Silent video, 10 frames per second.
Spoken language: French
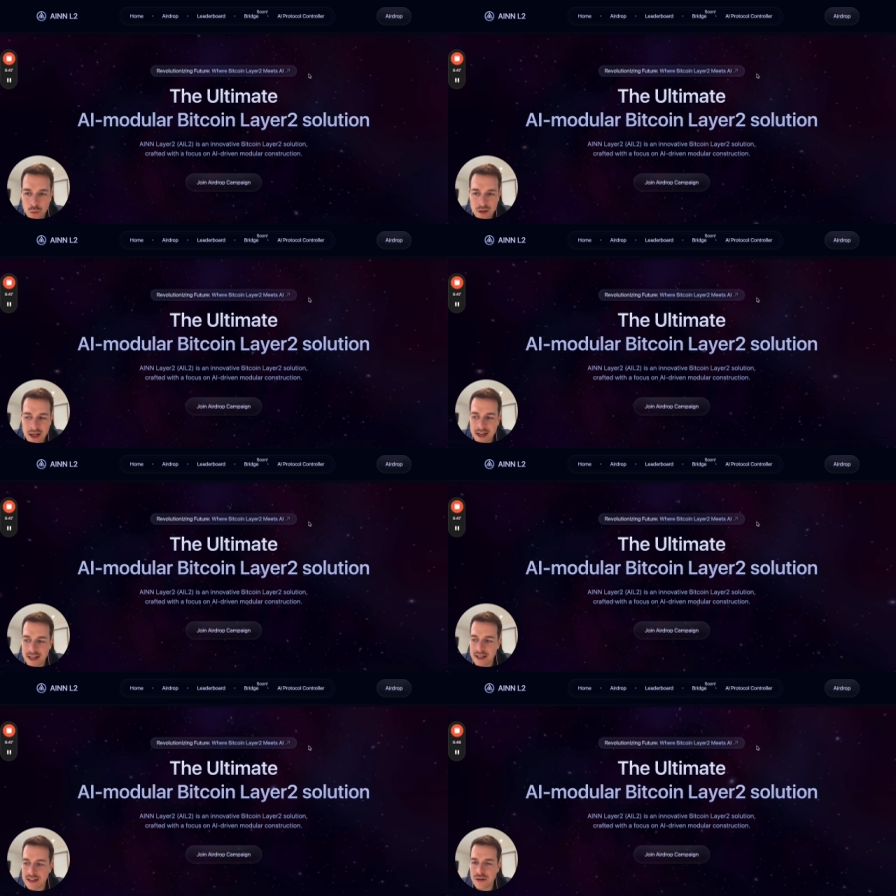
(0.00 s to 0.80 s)
On a
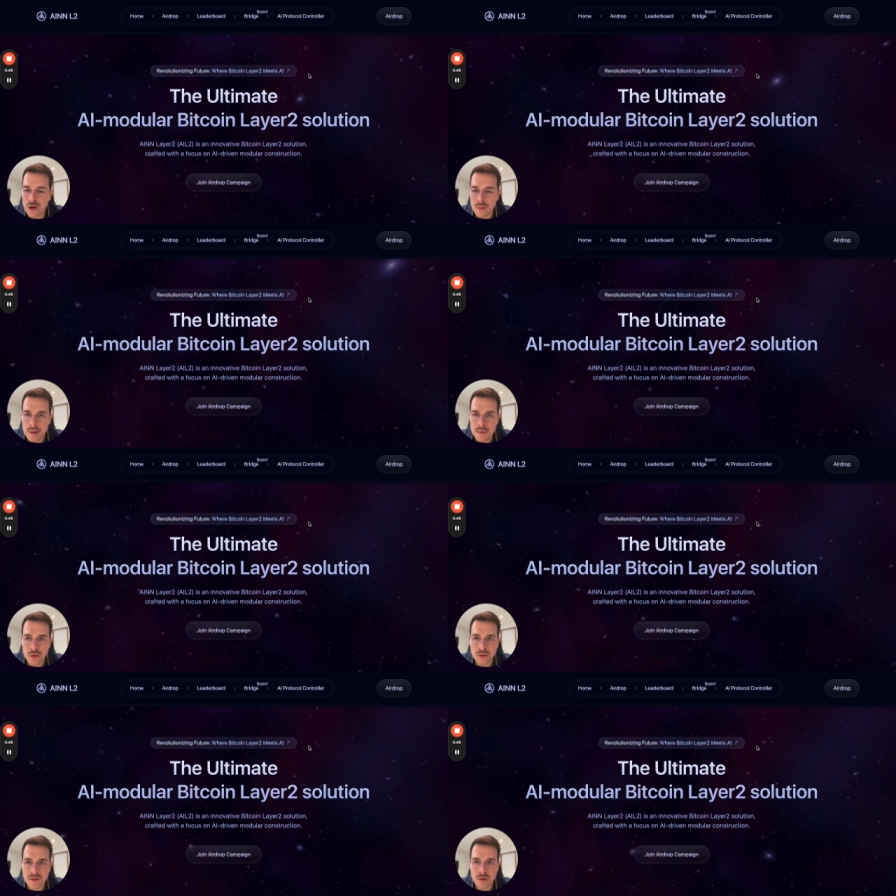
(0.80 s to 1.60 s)
énormément
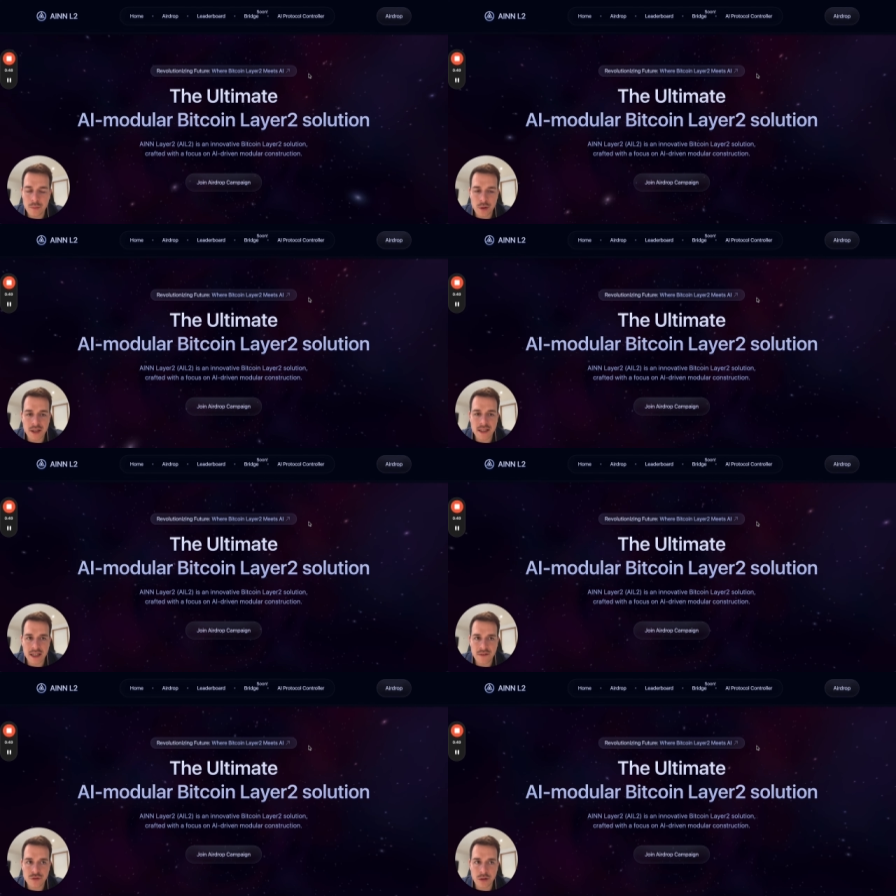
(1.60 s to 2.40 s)
de développeurs qui
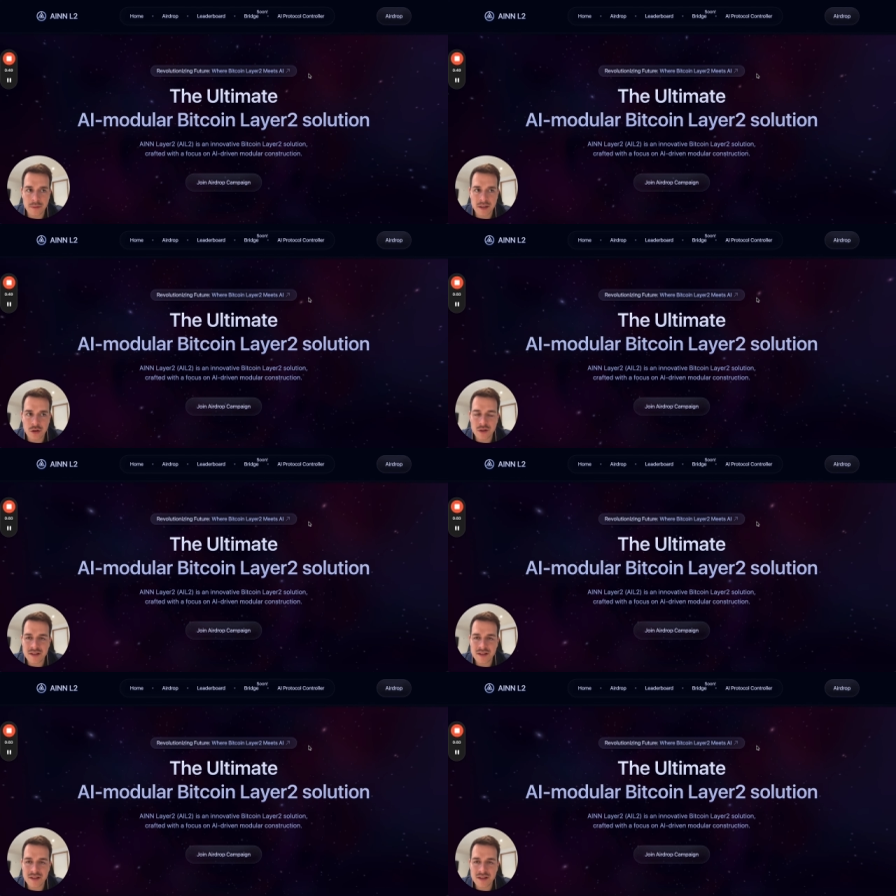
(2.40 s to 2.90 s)
arrivent sur Bitcoin.